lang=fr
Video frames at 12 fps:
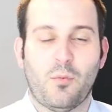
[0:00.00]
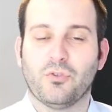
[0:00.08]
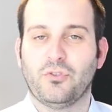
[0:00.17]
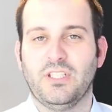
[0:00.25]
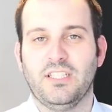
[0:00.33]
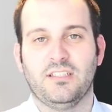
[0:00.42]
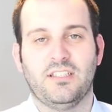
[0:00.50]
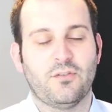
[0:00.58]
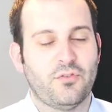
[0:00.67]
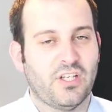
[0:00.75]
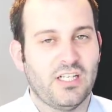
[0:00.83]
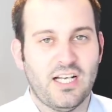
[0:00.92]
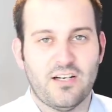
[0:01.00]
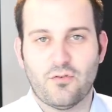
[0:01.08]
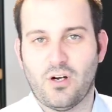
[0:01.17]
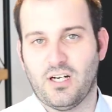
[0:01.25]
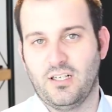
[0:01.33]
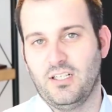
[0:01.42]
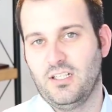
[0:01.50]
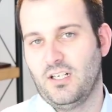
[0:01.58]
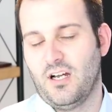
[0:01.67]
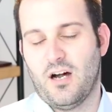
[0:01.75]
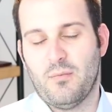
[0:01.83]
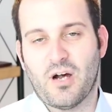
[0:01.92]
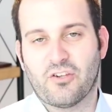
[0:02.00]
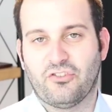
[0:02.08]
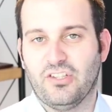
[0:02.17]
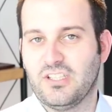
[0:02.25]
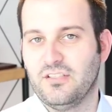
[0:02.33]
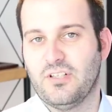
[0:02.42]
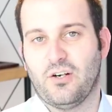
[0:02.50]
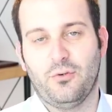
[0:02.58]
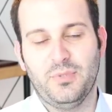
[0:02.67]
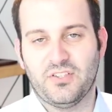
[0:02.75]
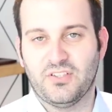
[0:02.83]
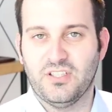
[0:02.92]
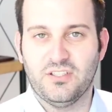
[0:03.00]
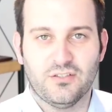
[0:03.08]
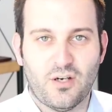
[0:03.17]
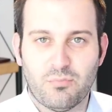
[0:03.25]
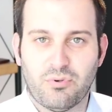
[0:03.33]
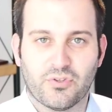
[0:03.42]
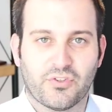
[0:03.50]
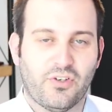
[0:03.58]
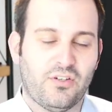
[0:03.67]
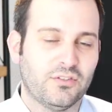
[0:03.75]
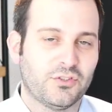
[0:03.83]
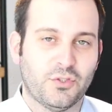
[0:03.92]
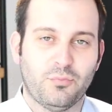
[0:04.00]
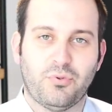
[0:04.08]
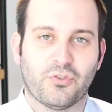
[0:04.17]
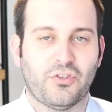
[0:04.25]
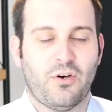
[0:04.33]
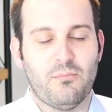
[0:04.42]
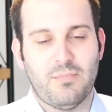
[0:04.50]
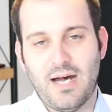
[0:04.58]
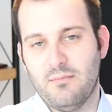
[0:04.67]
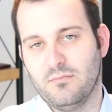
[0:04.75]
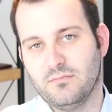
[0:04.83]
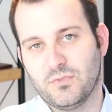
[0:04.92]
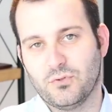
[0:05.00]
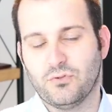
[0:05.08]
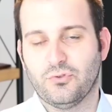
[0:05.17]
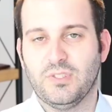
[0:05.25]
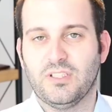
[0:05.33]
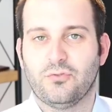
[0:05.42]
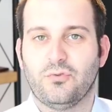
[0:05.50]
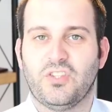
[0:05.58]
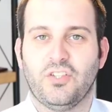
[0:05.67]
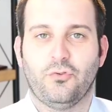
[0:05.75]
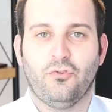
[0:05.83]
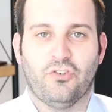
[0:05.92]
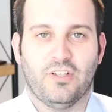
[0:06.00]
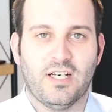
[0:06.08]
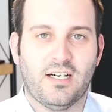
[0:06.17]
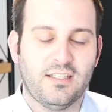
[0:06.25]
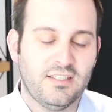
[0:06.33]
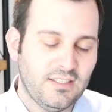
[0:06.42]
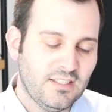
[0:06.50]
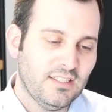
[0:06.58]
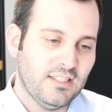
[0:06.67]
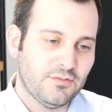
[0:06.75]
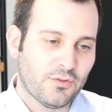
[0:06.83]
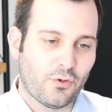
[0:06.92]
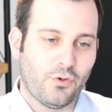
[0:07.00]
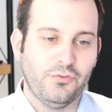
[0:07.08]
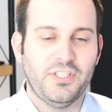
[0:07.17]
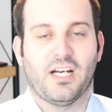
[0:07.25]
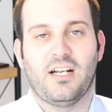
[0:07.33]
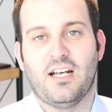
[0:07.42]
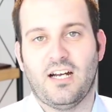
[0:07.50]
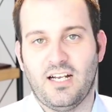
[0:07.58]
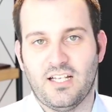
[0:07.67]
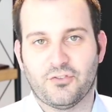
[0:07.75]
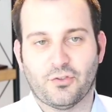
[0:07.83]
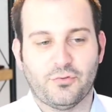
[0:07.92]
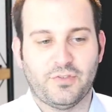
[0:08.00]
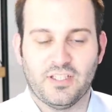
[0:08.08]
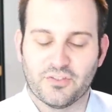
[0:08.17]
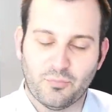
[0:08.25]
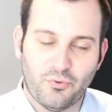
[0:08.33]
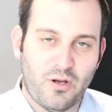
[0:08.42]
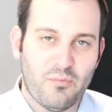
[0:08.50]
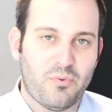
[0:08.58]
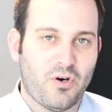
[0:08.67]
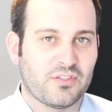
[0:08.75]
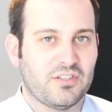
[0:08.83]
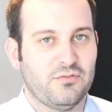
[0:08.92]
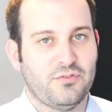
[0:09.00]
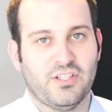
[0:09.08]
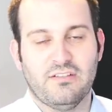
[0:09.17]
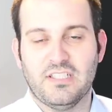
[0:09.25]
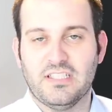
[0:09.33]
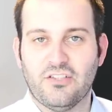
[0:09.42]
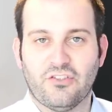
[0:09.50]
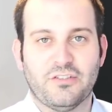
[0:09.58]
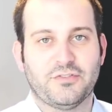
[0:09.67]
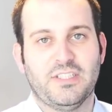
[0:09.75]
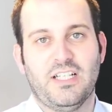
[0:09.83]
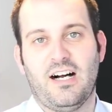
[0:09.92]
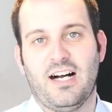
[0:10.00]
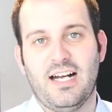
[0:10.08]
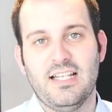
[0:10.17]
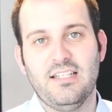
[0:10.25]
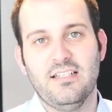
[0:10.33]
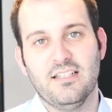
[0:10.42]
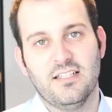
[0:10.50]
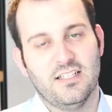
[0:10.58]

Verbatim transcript: à un moment donné. Dès que vous allez avoir un marché qui va rebaisser de 1%, 2%, bam, tout de suite, tous ces sujets-là, ils vont revenir à la, à la surface. Peu importe si vous avez déjà fait un rallye,